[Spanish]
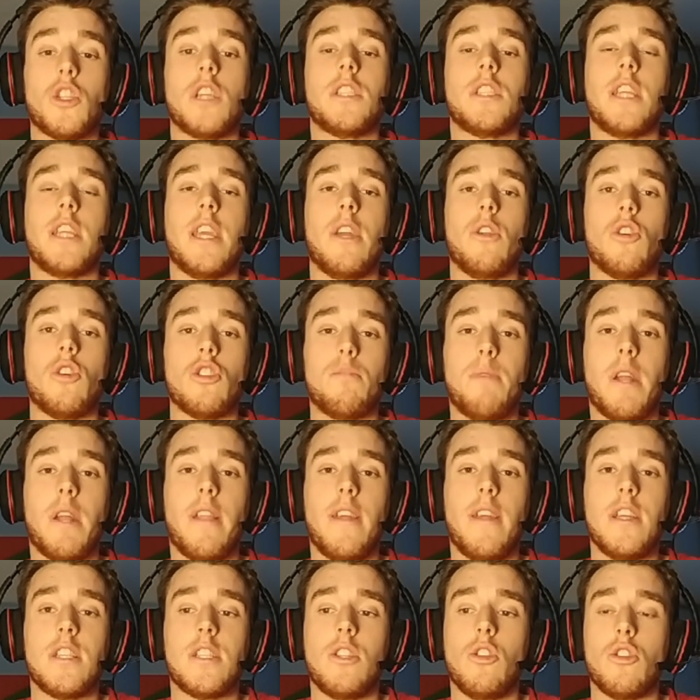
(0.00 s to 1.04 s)
así que no os
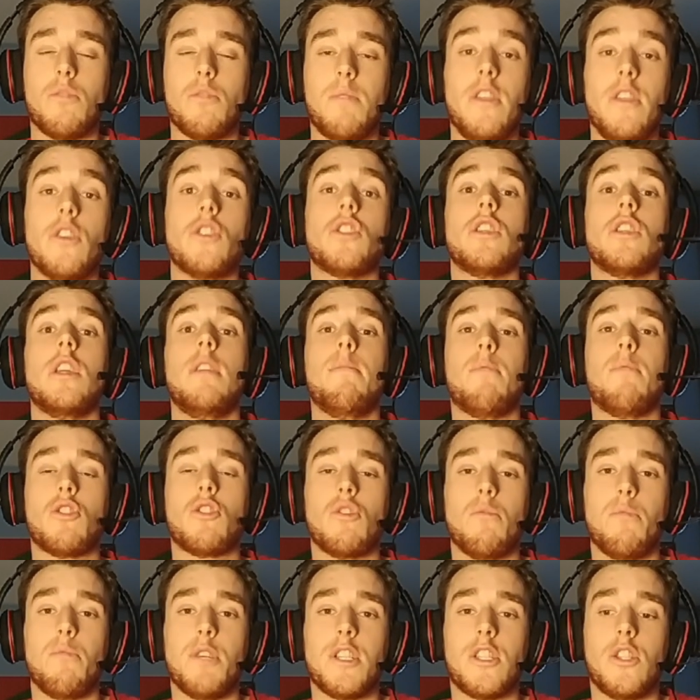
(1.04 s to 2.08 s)
perdáis los vídeos y por
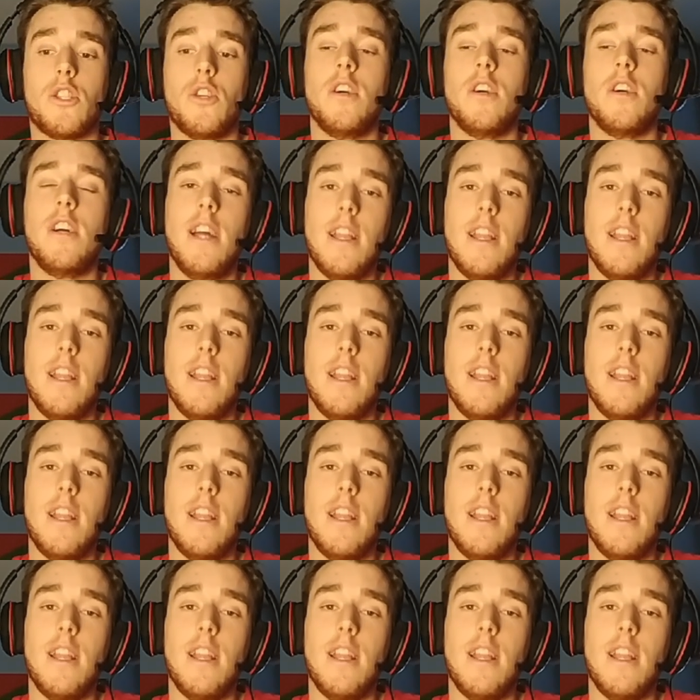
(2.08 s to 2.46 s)
supuesto